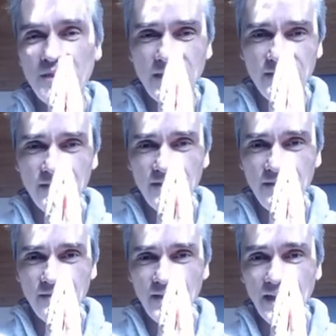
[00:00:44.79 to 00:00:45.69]
dann äh,
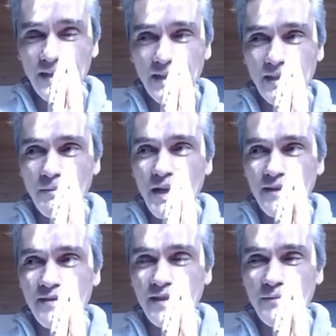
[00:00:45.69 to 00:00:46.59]
reagieren die
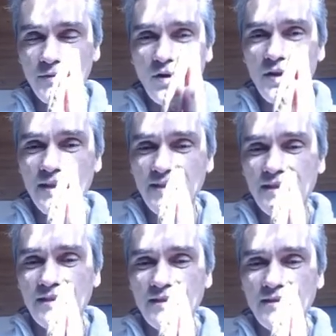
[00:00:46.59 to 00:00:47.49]
meisten eben doch ganz
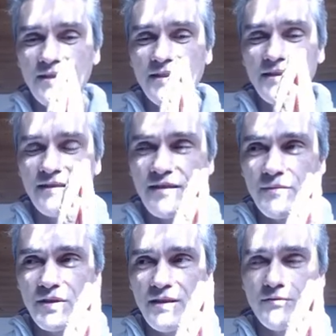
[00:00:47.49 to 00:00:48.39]
anders. Ja? Das ist
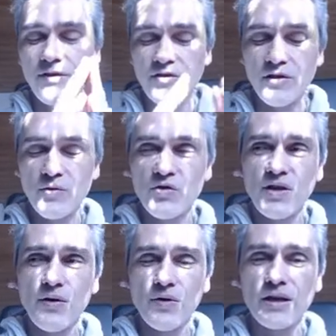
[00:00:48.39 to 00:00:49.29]
immer der Unterschied
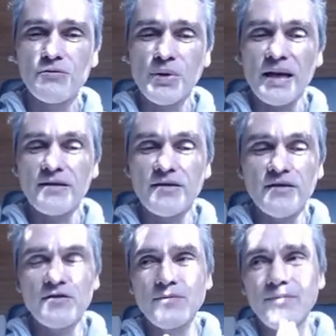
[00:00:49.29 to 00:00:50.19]
zwischen Theorie und
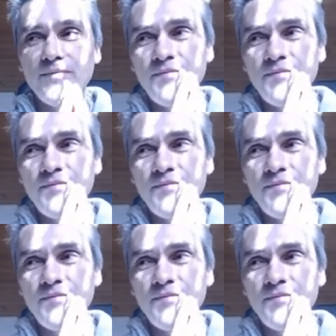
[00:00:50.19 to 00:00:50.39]
Praxis.